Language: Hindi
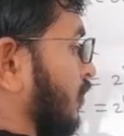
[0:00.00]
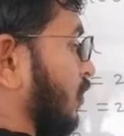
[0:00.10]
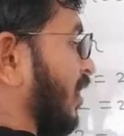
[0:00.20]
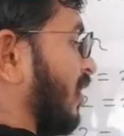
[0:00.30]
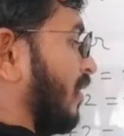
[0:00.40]

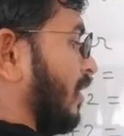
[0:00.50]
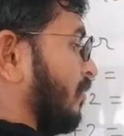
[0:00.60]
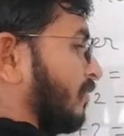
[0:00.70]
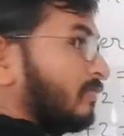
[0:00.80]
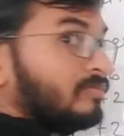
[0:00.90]
तो क्या
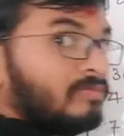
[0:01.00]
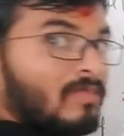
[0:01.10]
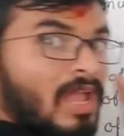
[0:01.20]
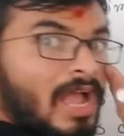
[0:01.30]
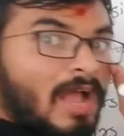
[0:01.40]
होगा
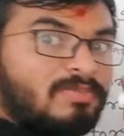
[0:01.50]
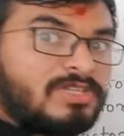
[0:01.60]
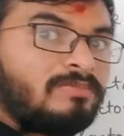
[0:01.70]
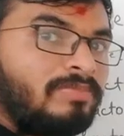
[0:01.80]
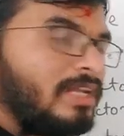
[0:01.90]
आप
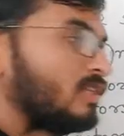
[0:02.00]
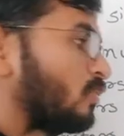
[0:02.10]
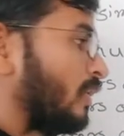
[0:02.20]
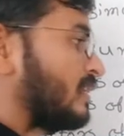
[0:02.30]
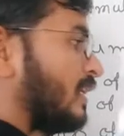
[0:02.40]
सिंपली
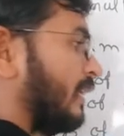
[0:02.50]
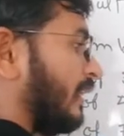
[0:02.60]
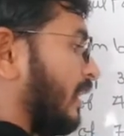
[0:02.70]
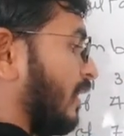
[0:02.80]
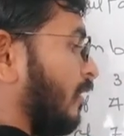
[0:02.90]
इसको ऐसे लिख
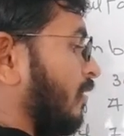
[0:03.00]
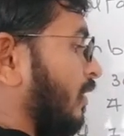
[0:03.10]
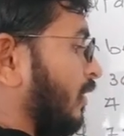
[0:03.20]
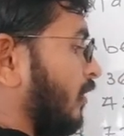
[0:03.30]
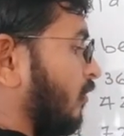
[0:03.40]
देंगे
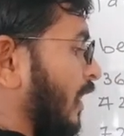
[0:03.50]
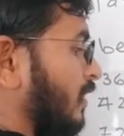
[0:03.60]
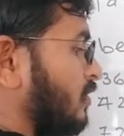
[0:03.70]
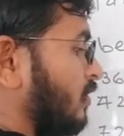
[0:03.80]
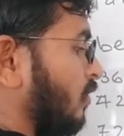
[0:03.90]
कि
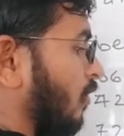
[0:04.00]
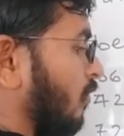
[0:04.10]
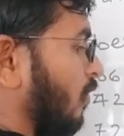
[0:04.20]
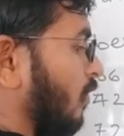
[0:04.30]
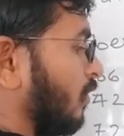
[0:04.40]
फाइव जीरो
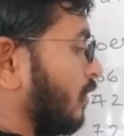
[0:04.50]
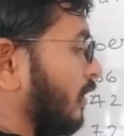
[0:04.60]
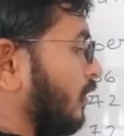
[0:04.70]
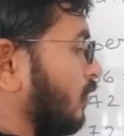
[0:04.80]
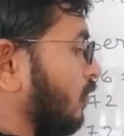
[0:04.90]
फोर
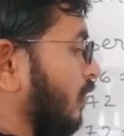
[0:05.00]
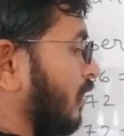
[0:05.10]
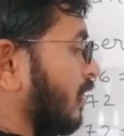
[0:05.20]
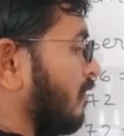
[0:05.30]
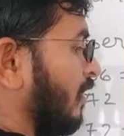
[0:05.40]
इंटू
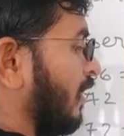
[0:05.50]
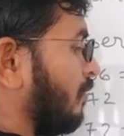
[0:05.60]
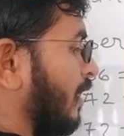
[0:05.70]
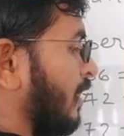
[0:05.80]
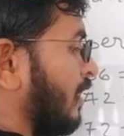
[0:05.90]
वन डिवाइडेड
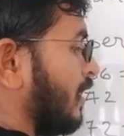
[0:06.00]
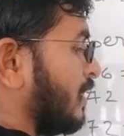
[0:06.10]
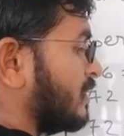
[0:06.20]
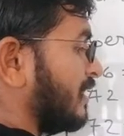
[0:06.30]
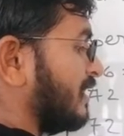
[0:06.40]
बाई
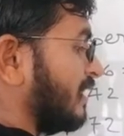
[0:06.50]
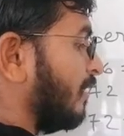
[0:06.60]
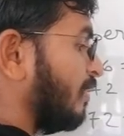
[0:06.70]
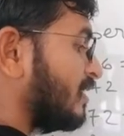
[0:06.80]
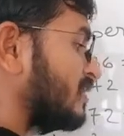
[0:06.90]
सिक्सटी
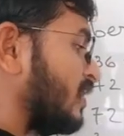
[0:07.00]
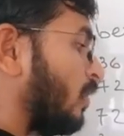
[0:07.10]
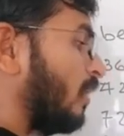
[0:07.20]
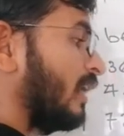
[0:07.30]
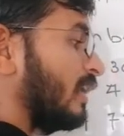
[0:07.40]
हमें
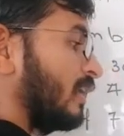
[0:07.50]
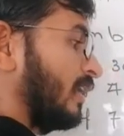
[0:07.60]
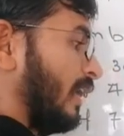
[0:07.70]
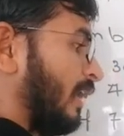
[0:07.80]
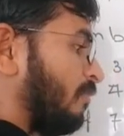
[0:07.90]
जीरो नहीं कट
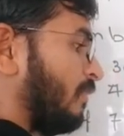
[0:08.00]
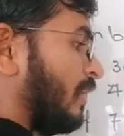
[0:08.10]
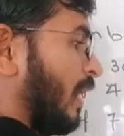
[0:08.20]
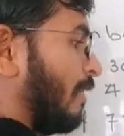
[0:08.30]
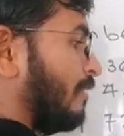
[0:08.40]
करना है
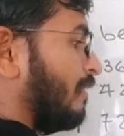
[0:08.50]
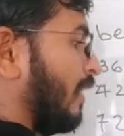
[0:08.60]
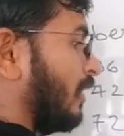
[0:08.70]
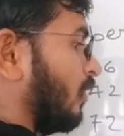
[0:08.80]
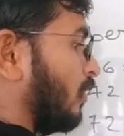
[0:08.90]
आप
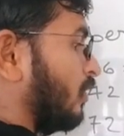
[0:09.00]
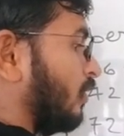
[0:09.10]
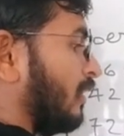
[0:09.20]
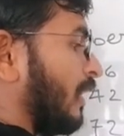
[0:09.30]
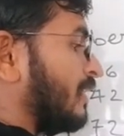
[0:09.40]
डिवाइड करोगे तो
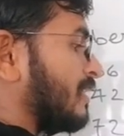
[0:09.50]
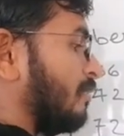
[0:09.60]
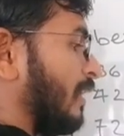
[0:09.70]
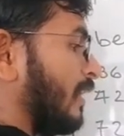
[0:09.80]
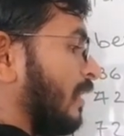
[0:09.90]
कितना आंसर
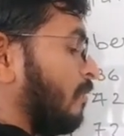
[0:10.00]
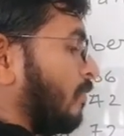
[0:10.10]
मिलेगा